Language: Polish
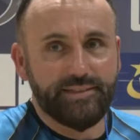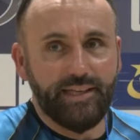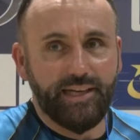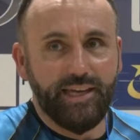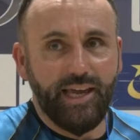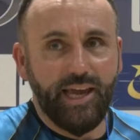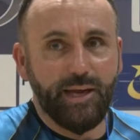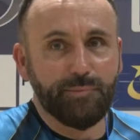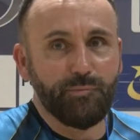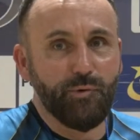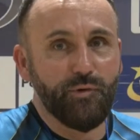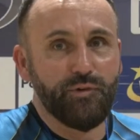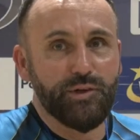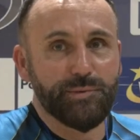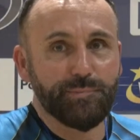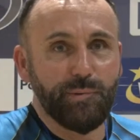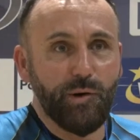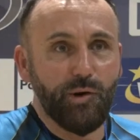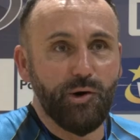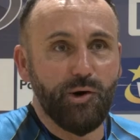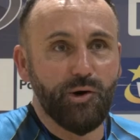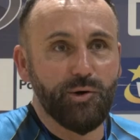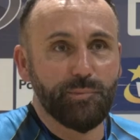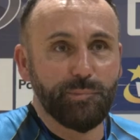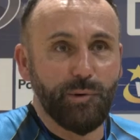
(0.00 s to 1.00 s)
tak jak mówisz,
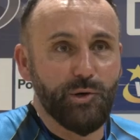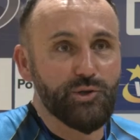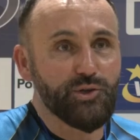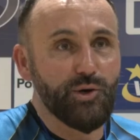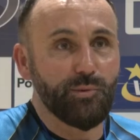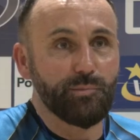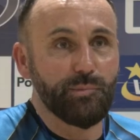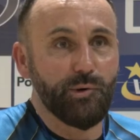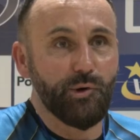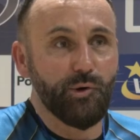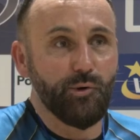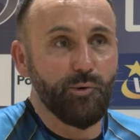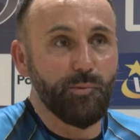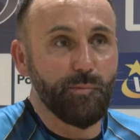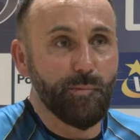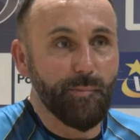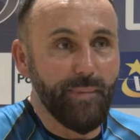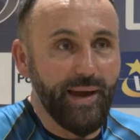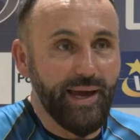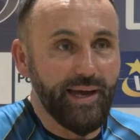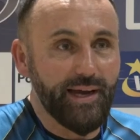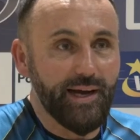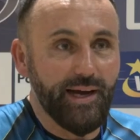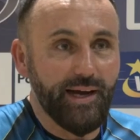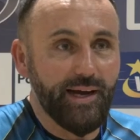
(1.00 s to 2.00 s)
poziom był
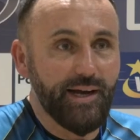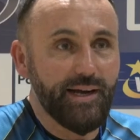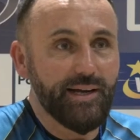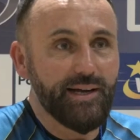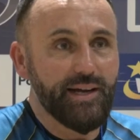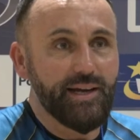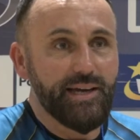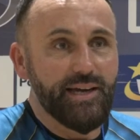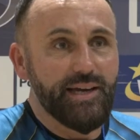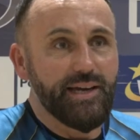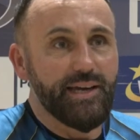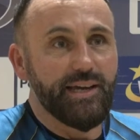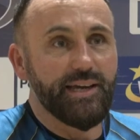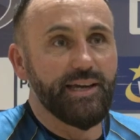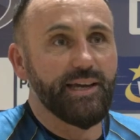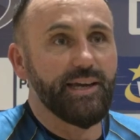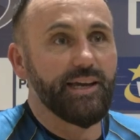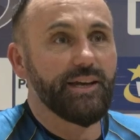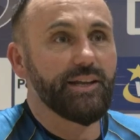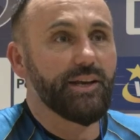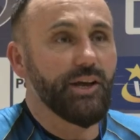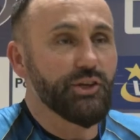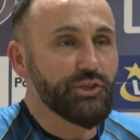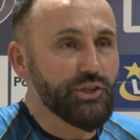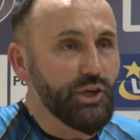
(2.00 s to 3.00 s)
mega
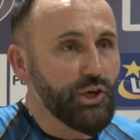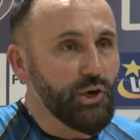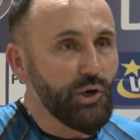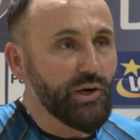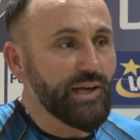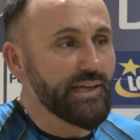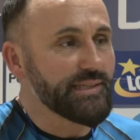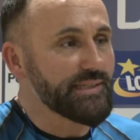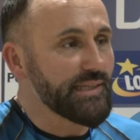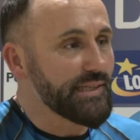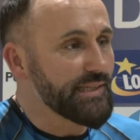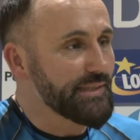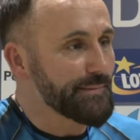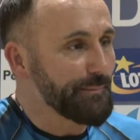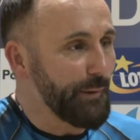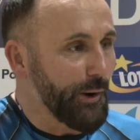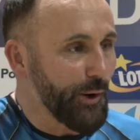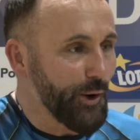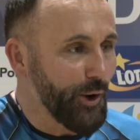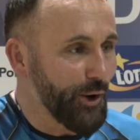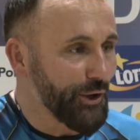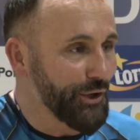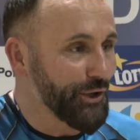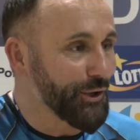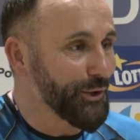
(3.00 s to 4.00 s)
i nasi koledzy z
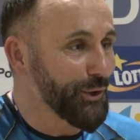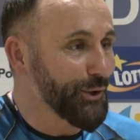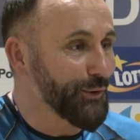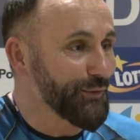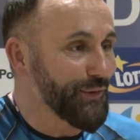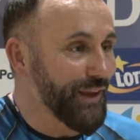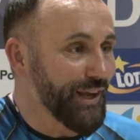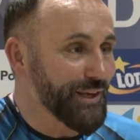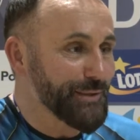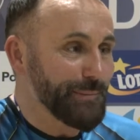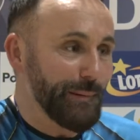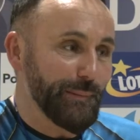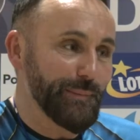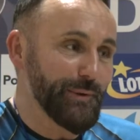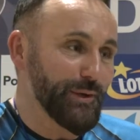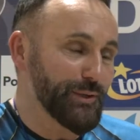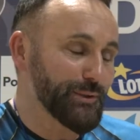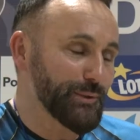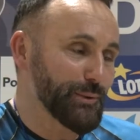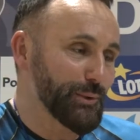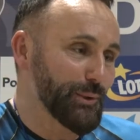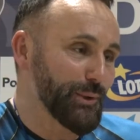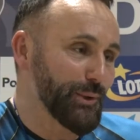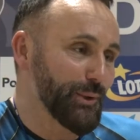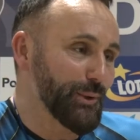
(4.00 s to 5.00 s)
Bogori również po
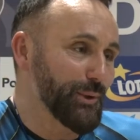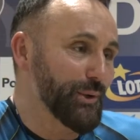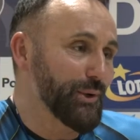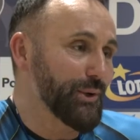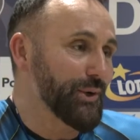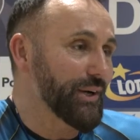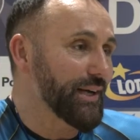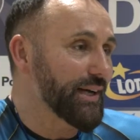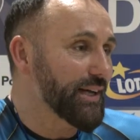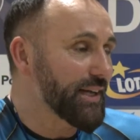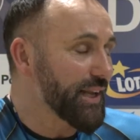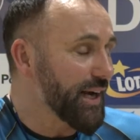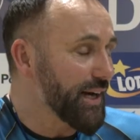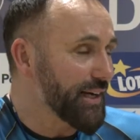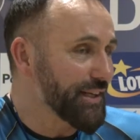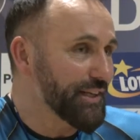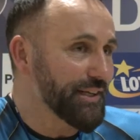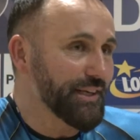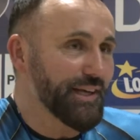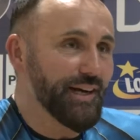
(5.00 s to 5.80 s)
prostu grali